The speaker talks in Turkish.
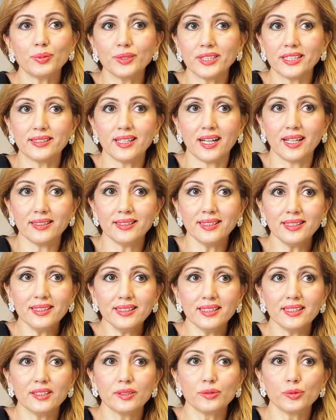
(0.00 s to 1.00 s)
bu nedenle
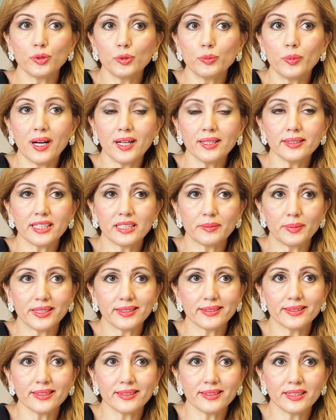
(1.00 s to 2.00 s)
tübel
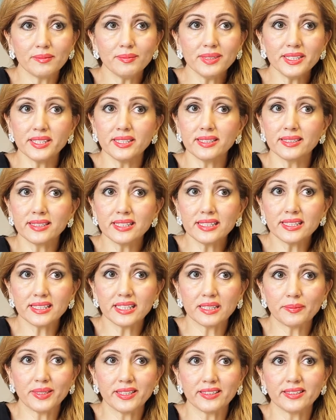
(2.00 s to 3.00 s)
gebelik dediğimiz dış
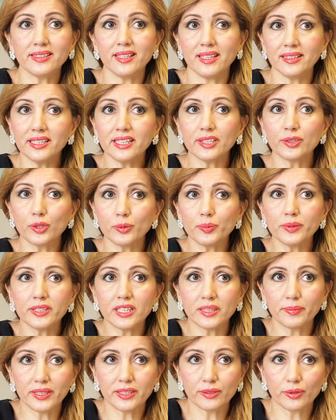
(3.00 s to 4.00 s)
gebelik yani ektopik
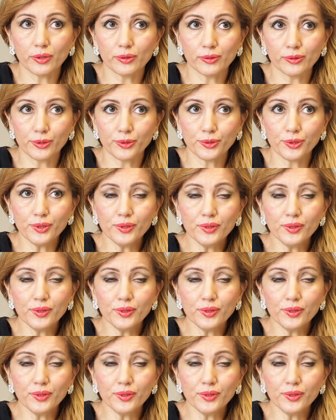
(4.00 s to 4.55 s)
gebelik oluşur.